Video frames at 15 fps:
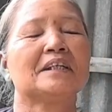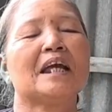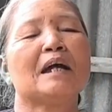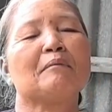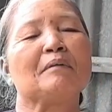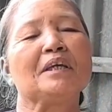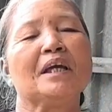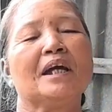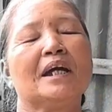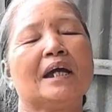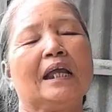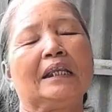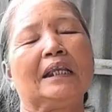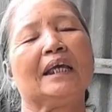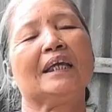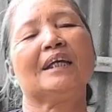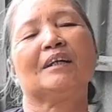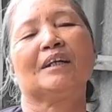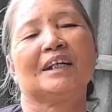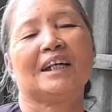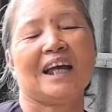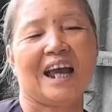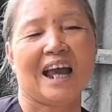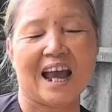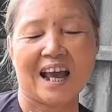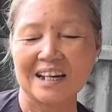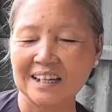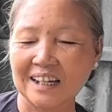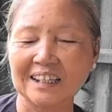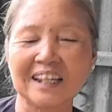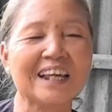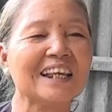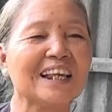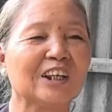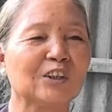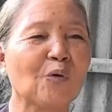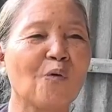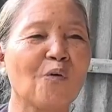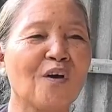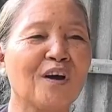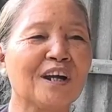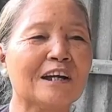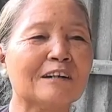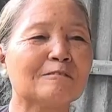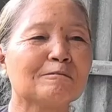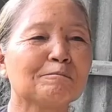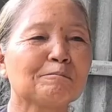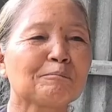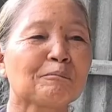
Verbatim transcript: Là bây giờ anh thấy, anh đã thấy là tuôn rồi đó.